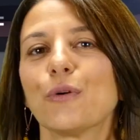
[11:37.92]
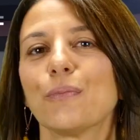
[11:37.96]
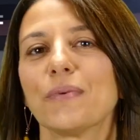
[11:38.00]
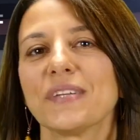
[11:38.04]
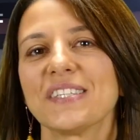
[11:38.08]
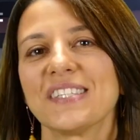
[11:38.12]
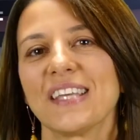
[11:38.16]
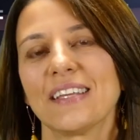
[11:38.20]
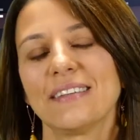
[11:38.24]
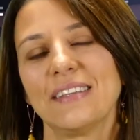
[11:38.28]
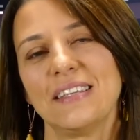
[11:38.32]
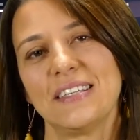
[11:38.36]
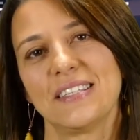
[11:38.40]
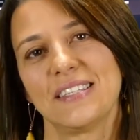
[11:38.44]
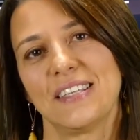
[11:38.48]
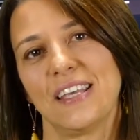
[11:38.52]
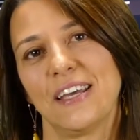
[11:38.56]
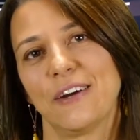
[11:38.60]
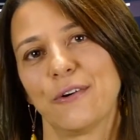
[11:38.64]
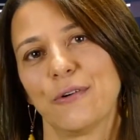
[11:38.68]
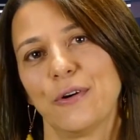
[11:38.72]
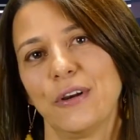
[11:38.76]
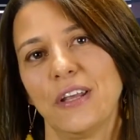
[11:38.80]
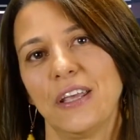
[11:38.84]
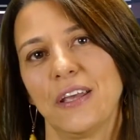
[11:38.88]
passati
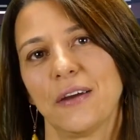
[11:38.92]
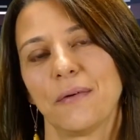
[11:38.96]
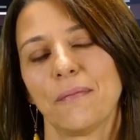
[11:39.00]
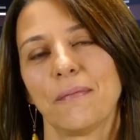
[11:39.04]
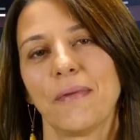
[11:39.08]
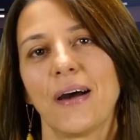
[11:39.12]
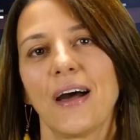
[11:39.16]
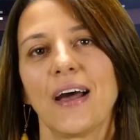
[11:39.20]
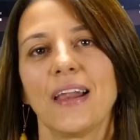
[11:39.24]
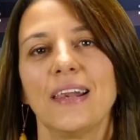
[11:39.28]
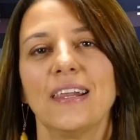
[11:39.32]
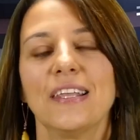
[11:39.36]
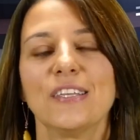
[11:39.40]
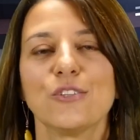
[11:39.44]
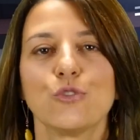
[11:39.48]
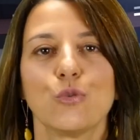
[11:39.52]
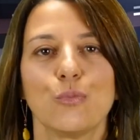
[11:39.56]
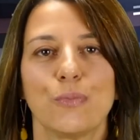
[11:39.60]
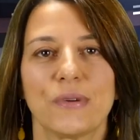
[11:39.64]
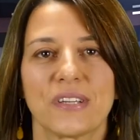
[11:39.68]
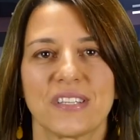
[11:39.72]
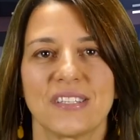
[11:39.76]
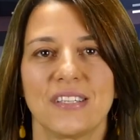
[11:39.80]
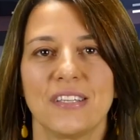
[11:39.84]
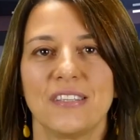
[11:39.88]
secoli, ma le
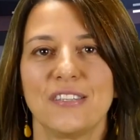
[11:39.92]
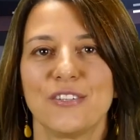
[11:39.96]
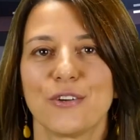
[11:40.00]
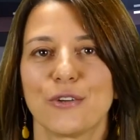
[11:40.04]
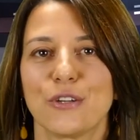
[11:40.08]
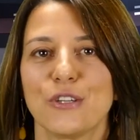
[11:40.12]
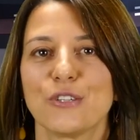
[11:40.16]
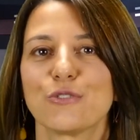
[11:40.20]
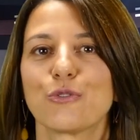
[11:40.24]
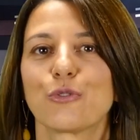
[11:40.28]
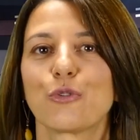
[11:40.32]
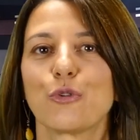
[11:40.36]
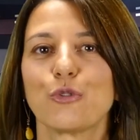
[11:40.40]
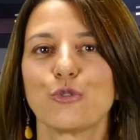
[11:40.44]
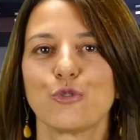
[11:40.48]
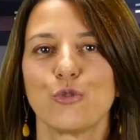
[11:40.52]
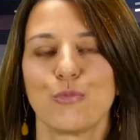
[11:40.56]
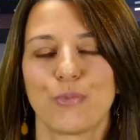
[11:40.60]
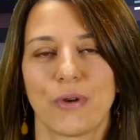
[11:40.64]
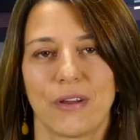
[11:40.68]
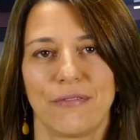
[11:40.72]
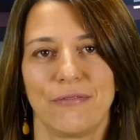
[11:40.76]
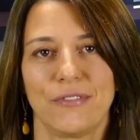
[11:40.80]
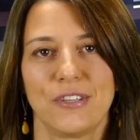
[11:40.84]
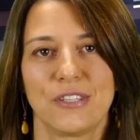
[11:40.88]
superstizioni sono
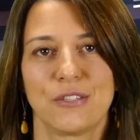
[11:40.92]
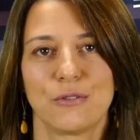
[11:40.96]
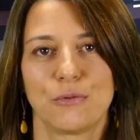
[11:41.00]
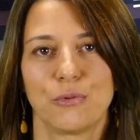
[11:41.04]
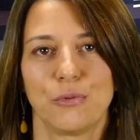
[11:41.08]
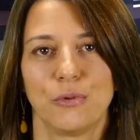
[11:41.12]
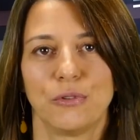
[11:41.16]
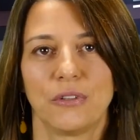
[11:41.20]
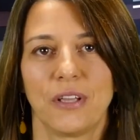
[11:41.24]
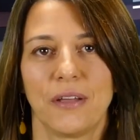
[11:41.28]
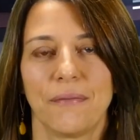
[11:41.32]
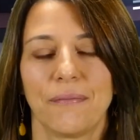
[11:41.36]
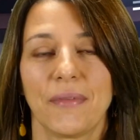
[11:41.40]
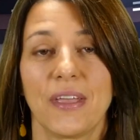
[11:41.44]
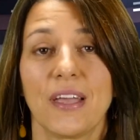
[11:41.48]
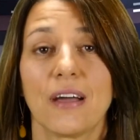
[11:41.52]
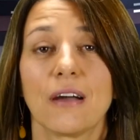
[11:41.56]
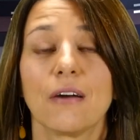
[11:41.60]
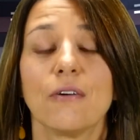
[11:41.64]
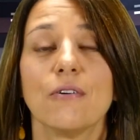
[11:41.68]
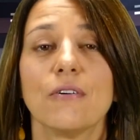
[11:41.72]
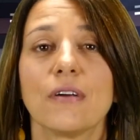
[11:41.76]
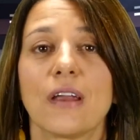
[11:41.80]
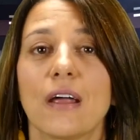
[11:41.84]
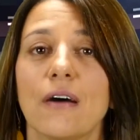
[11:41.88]
sopravvissute e
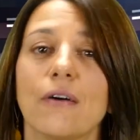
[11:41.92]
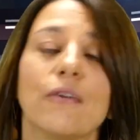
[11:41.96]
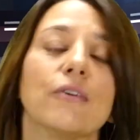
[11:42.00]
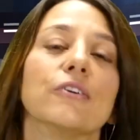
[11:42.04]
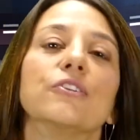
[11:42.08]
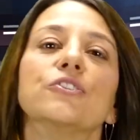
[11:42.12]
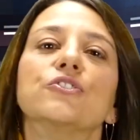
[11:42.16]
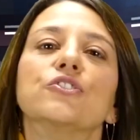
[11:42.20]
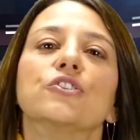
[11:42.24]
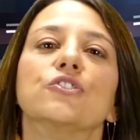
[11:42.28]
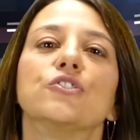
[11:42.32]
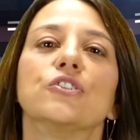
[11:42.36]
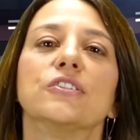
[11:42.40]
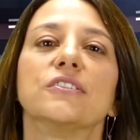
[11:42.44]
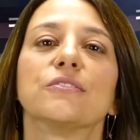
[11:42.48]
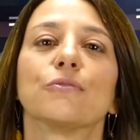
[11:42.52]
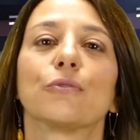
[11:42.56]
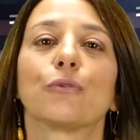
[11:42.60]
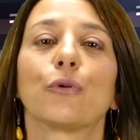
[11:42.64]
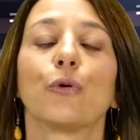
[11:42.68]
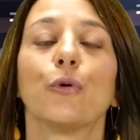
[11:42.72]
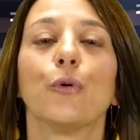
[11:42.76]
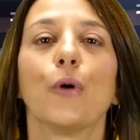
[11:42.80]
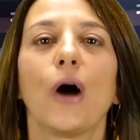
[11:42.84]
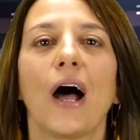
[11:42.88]
ancora oggi ci
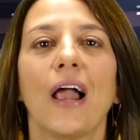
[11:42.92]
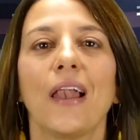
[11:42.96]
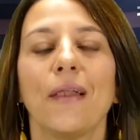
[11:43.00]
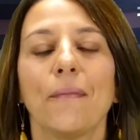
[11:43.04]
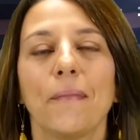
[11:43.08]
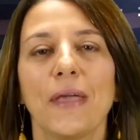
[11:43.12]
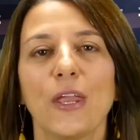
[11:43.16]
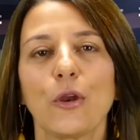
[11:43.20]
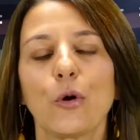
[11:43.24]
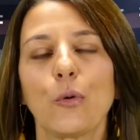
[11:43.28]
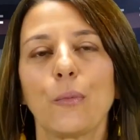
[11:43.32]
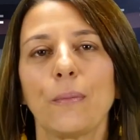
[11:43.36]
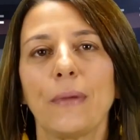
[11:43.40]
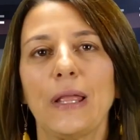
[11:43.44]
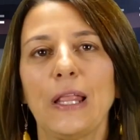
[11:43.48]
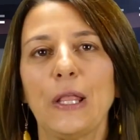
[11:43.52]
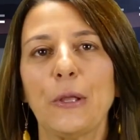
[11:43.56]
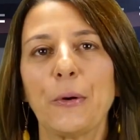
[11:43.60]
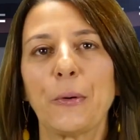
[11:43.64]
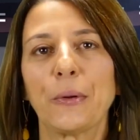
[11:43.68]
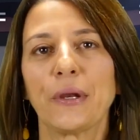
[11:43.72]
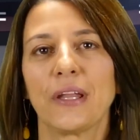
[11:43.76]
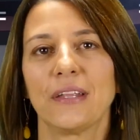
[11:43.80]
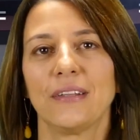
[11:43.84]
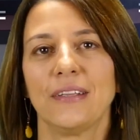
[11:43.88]
sono almeno un
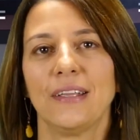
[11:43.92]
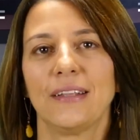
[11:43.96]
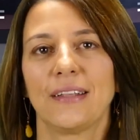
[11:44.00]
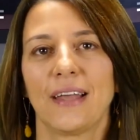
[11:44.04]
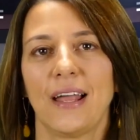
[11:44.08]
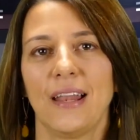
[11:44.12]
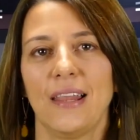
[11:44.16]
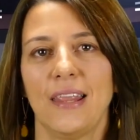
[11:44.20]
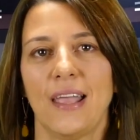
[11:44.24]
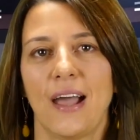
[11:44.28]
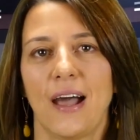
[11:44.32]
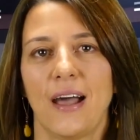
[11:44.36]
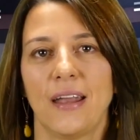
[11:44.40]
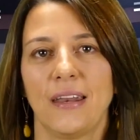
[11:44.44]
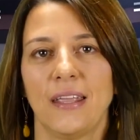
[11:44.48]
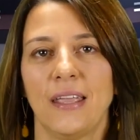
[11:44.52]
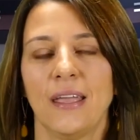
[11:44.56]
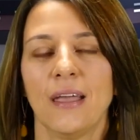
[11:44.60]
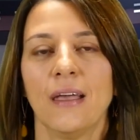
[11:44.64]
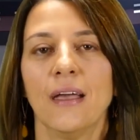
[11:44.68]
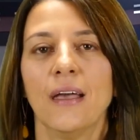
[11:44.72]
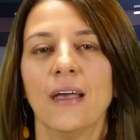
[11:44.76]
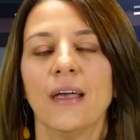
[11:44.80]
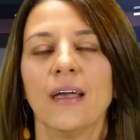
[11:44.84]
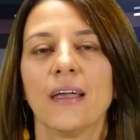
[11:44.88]
milione di italiani
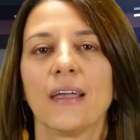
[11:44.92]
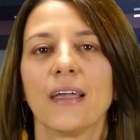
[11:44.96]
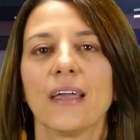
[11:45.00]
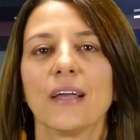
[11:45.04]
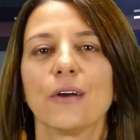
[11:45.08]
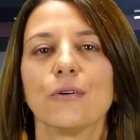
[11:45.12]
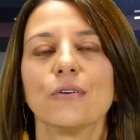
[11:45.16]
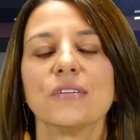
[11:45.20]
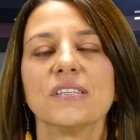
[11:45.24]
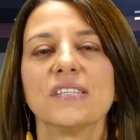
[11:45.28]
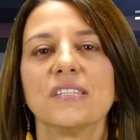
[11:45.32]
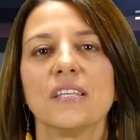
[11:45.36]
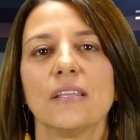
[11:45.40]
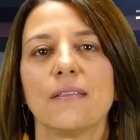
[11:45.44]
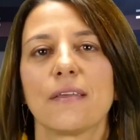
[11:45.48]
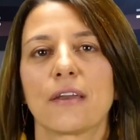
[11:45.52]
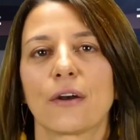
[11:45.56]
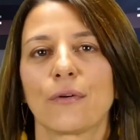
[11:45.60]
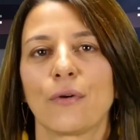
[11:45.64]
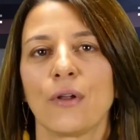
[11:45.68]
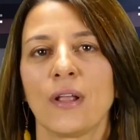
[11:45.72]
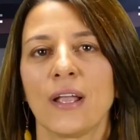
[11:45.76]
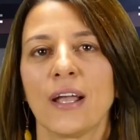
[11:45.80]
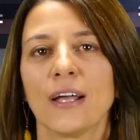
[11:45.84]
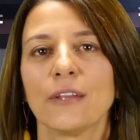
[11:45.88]
che
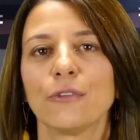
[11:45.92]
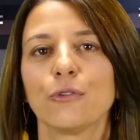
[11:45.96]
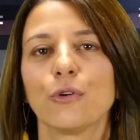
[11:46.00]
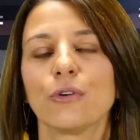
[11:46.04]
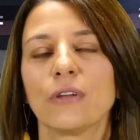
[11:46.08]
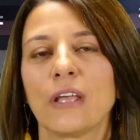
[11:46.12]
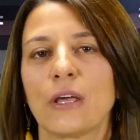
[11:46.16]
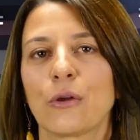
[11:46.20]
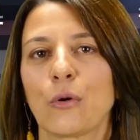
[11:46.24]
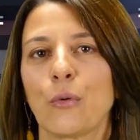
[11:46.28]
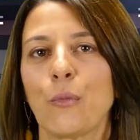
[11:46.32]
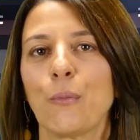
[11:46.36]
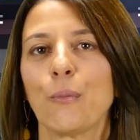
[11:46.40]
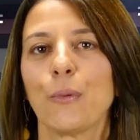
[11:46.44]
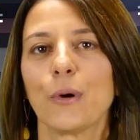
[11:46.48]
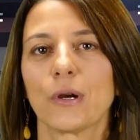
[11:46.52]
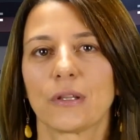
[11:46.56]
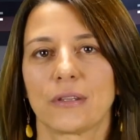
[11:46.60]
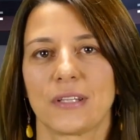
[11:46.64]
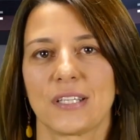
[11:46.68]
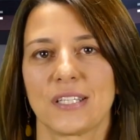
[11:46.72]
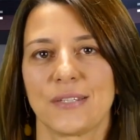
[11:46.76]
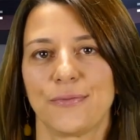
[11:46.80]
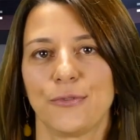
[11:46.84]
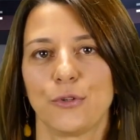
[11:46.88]
considerano il gatto nero un
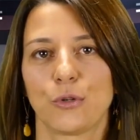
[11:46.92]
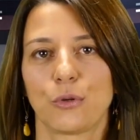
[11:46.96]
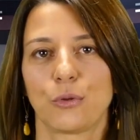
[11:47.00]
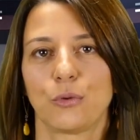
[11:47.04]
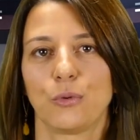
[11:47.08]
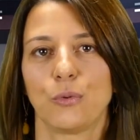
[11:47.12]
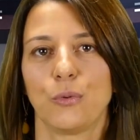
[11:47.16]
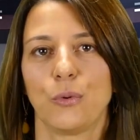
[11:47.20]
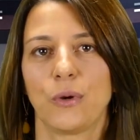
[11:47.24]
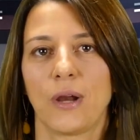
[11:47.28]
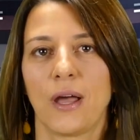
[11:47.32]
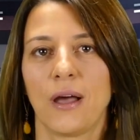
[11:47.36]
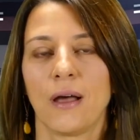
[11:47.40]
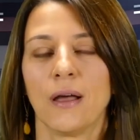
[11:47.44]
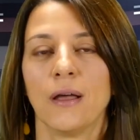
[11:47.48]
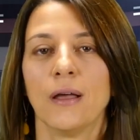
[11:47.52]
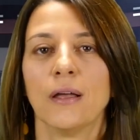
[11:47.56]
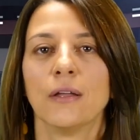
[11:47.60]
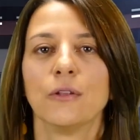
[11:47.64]
portasfortuna,